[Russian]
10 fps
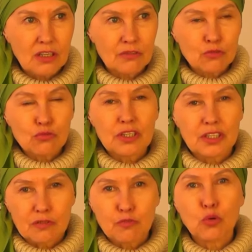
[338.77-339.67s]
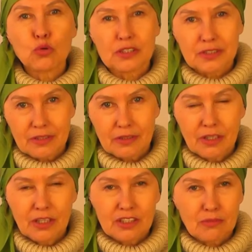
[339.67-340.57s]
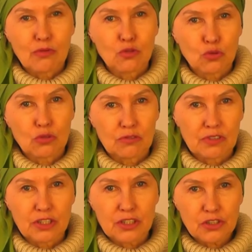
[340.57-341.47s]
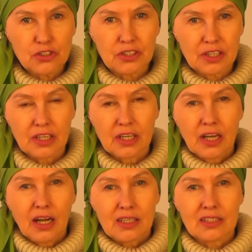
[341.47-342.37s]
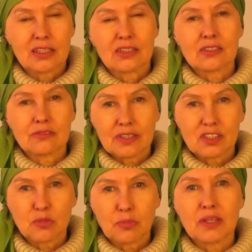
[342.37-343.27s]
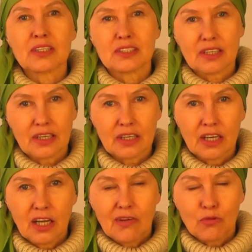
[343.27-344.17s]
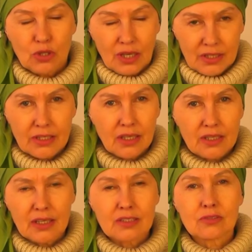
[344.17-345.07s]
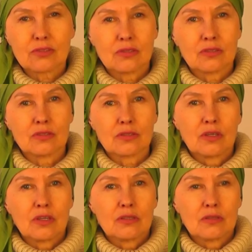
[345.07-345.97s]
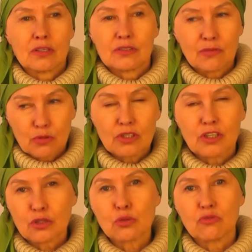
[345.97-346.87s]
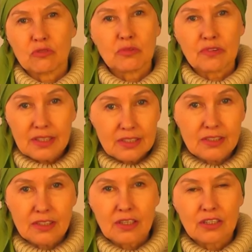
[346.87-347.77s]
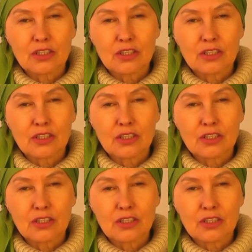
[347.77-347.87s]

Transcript: внутри, в полости самого тонкого кишечника, она так и называется полостная, вот она как раз э, довольно легко вымывается,